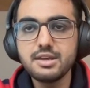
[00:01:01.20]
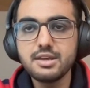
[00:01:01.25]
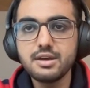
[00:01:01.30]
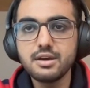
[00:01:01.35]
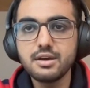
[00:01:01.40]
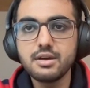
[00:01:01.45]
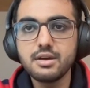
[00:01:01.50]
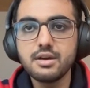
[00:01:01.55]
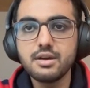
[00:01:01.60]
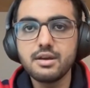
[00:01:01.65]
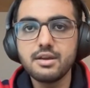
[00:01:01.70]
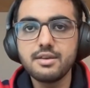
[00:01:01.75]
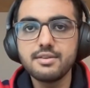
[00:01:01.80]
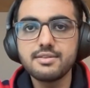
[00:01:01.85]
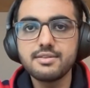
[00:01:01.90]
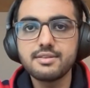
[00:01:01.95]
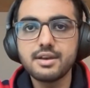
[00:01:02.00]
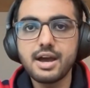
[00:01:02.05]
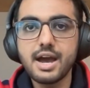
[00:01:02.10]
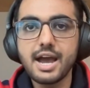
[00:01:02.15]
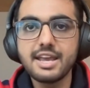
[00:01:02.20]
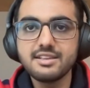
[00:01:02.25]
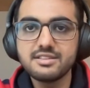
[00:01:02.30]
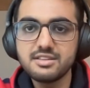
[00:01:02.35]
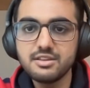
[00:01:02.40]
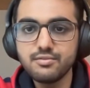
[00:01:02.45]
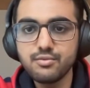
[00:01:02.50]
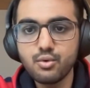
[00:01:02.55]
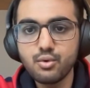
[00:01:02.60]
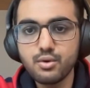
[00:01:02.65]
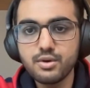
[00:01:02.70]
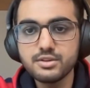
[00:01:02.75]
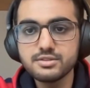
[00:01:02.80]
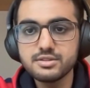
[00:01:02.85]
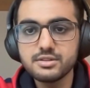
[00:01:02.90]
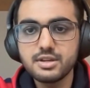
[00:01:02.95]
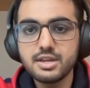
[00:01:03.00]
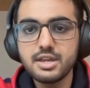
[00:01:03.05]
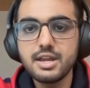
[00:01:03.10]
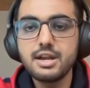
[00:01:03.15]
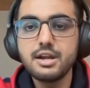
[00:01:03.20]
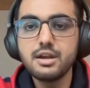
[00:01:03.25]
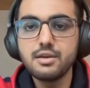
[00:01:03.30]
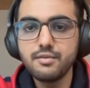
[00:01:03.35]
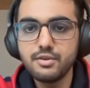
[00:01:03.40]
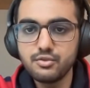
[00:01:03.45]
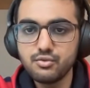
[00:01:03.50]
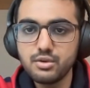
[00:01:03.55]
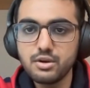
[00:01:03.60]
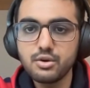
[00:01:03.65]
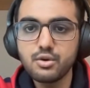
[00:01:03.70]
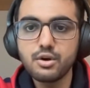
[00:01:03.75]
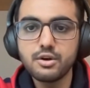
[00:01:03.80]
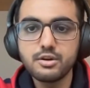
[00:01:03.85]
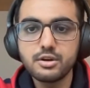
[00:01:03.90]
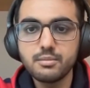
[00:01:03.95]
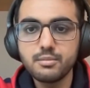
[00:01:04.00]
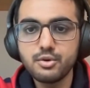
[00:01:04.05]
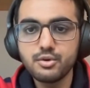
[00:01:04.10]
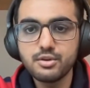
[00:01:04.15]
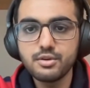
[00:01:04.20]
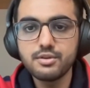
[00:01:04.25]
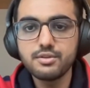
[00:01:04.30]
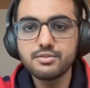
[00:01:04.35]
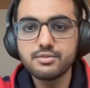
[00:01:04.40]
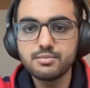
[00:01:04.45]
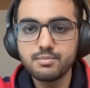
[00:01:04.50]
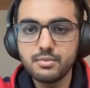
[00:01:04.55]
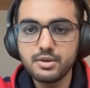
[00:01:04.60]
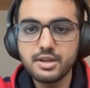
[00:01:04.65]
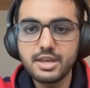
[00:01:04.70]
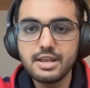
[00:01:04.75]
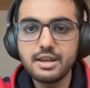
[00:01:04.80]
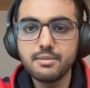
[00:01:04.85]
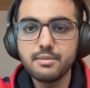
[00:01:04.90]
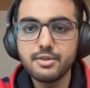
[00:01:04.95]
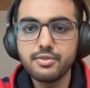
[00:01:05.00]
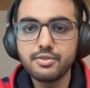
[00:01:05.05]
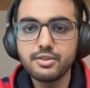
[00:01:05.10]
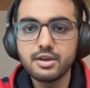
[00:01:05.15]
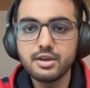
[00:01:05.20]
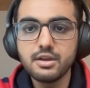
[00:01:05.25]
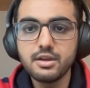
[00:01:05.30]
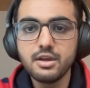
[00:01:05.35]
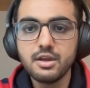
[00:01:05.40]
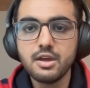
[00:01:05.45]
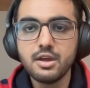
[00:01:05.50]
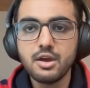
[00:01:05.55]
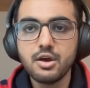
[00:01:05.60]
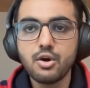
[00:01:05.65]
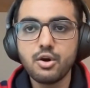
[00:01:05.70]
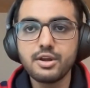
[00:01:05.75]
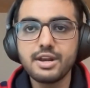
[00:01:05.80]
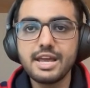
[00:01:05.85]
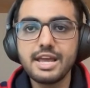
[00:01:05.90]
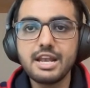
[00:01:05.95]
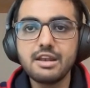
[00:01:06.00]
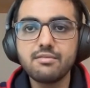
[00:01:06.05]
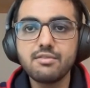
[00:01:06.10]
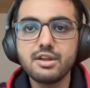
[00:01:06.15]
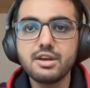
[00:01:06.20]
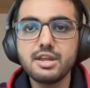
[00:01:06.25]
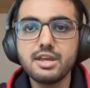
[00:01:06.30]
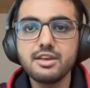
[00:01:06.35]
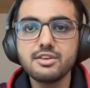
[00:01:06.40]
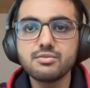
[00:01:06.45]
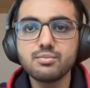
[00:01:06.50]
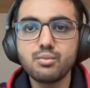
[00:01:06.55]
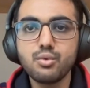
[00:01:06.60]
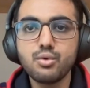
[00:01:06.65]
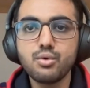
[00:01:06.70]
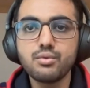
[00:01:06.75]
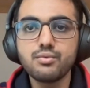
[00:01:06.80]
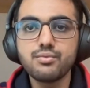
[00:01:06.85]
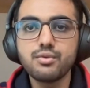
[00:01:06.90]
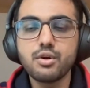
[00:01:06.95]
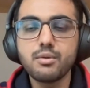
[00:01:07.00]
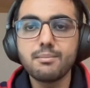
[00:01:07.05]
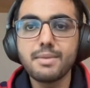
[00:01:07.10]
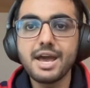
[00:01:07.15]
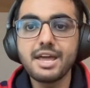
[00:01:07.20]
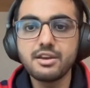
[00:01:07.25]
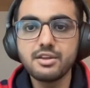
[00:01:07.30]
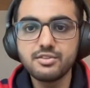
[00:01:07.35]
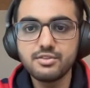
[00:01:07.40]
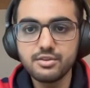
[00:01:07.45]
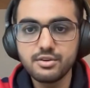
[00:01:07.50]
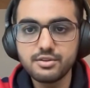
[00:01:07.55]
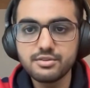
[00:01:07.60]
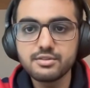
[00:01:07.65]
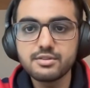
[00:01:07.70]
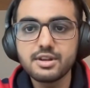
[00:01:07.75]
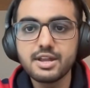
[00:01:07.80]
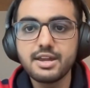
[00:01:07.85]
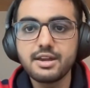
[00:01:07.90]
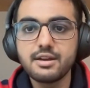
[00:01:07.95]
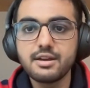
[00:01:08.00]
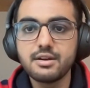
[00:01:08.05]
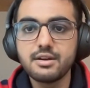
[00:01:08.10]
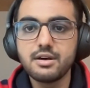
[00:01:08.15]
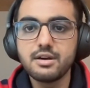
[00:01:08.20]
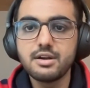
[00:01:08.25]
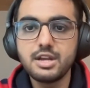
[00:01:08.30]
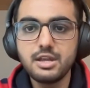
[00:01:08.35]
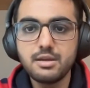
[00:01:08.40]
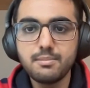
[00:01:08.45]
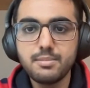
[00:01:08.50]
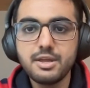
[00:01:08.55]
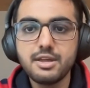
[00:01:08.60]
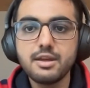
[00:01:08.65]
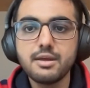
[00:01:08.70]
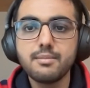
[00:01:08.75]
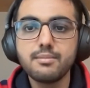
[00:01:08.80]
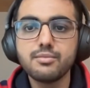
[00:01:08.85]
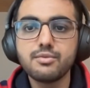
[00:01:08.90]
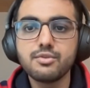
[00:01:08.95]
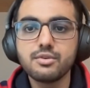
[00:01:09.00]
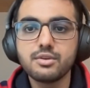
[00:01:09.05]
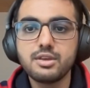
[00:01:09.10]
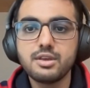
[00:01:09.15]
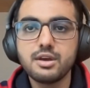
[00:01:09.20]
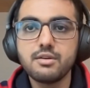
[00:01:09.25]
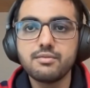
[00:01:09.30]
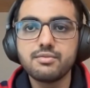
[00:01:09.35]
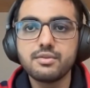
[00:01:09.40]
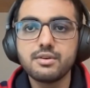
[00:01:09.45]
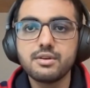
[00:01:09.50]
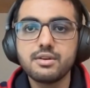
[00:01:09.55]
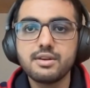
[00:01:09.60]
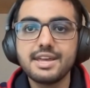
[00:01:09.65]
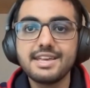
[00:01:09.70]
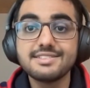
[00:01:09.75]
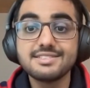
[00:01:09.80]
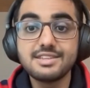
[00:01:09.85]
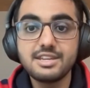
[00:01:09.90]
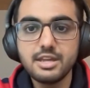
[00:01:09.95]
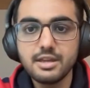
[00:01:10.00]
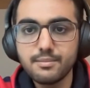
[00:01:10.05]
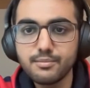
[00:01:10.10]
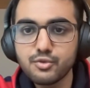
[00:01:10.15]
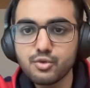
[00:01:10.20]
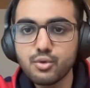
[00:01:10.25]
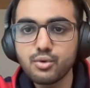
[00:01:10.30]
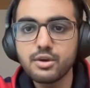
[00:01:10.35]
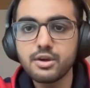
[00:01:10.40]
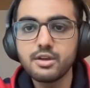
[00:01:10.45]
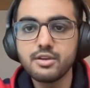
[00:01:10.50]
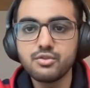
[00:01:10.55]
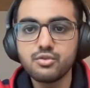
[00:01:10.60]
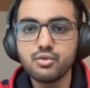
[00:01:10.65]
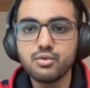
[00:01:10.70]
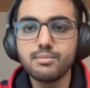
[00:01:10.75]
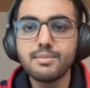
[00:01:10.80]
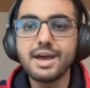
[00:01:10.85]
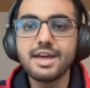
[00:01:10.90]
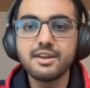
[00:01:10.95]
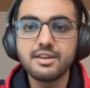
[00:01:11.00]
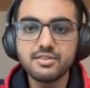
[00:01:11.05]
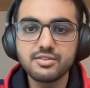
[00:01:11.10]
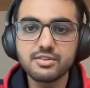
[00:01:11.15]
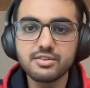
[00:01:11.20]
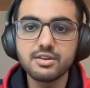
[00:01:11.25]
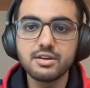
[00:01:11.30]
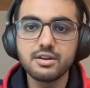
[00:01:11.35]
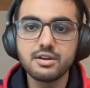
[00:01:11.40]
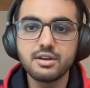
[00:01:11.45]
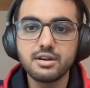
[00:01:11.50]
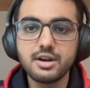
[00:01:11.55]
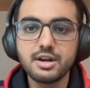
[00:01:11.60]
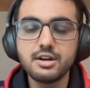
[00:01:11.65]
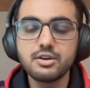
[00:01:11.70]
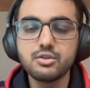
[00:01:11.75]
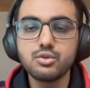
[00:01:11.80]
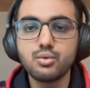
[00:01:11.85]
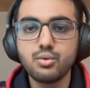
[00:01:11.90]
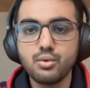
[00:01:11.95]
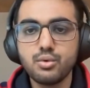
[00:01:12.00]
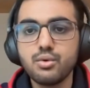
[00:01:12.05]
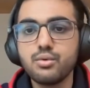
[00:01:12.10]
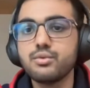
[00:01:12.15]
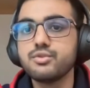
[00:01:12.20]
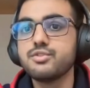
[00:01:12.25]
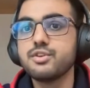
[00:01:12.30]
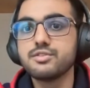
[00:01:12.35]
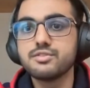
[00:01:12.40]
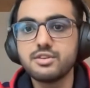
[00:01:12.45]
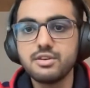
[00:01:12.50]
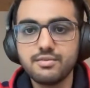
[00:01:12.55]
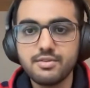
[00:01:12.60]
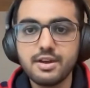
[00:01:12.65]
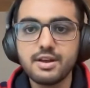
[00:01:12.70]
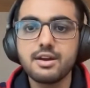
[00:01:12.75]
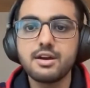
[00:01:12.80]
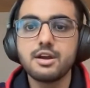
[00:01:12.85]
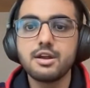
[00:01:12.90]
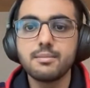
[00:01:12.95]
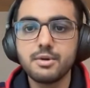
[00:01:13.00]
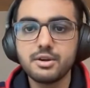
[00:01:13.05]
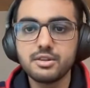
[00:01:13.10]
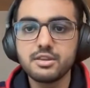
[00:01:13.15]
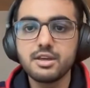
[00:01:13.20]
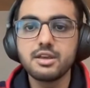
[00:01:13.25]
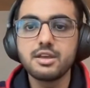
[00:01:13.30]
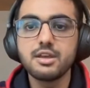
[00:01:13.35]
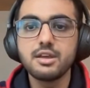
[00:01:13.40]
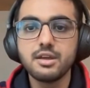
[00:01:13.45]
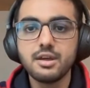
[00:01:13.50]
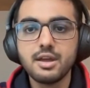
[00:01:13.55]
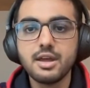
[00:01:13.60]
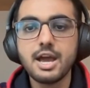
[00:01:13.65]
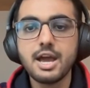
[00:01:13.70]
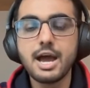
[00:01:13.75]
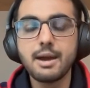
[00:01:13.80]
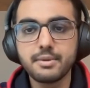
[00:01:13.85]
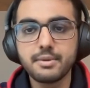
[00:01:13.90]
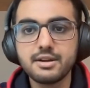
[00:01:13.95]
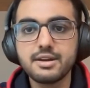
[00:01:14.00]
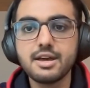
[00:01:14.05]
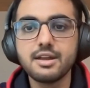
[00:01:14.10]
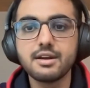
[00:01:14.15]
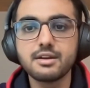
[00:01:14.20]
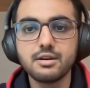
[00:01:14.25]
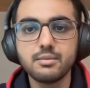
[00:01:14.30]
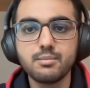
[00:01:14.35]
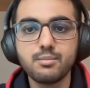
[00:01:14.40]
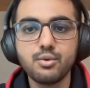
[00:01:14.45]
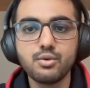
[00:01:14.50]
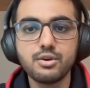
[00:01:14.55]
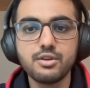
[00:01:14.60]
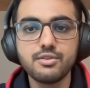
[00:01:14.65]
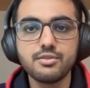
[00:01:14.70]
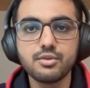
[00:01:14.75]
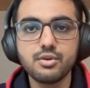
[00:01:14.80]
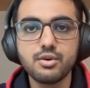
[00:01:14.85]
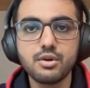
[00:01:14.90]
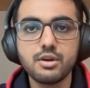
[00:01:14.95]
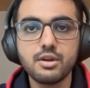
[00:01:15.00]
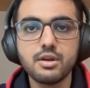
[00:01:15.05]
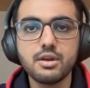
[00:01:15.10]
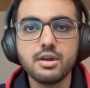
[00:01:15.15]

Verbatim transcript: इज आईसी फोकस्ड कि इंडिविजुअल कॉन्ट्रीब्यूटर्स के लिए बनता है और एल वन ए इज मोर फॉर मैनेजर्स लाइक टीपीएम्स या फिर एस डी एम्स हो गए जो मैनेज कर रहे हैं राइट तो उनको वो जस्टिफाई करना पड़ता है कि आपके डायरेक्ट रिपोर्टीज कौन है